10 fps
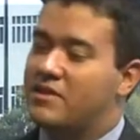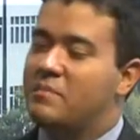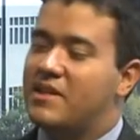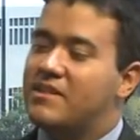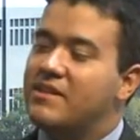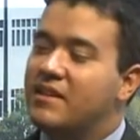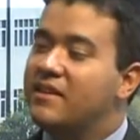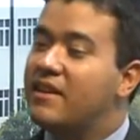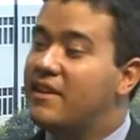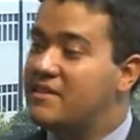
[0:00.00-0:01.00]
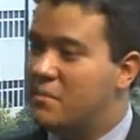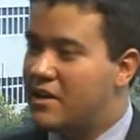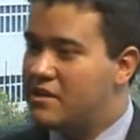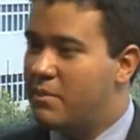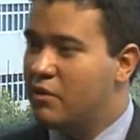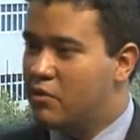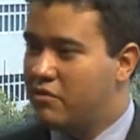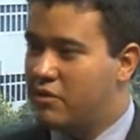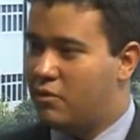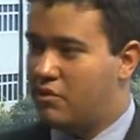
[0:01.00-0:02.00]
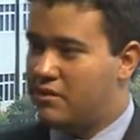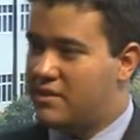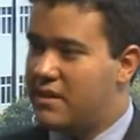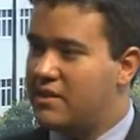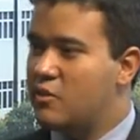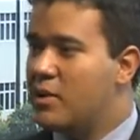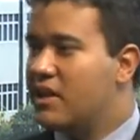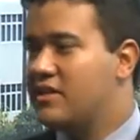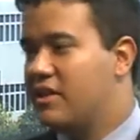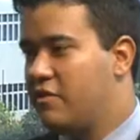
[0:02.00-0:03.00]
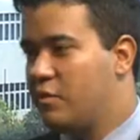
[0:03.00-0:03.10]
as empresas que têm interesse em participar do convênio com a universidade, como é que elas devem